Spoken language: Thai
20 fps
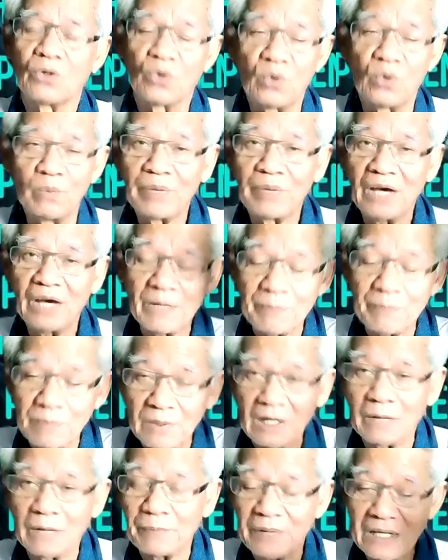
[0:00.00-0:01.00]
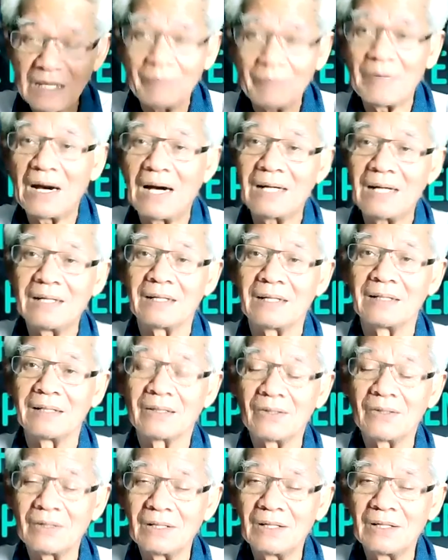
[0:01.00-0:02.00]
กลุ่มแพทย์กับพยาบาลเนี่ย
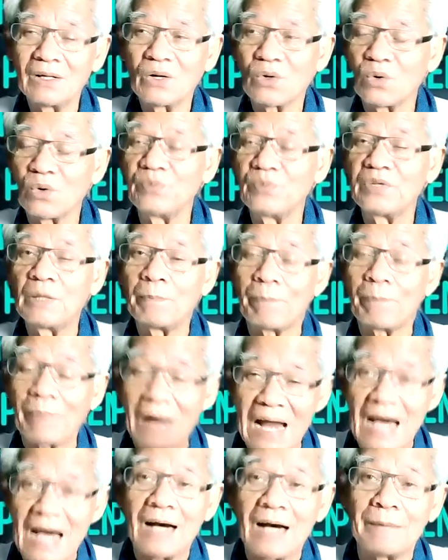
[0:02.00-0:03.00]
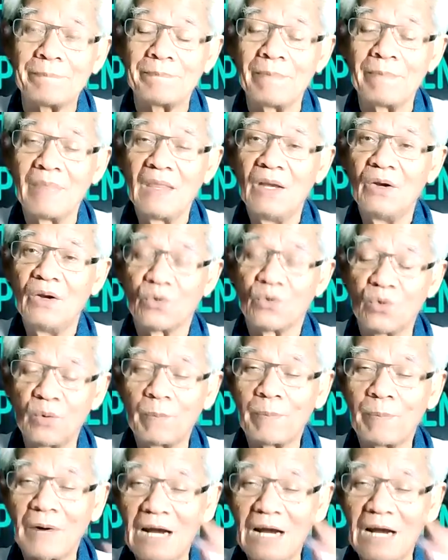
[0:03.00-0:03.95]
ก็คือกลุ่มที่ปราบกลุ่มป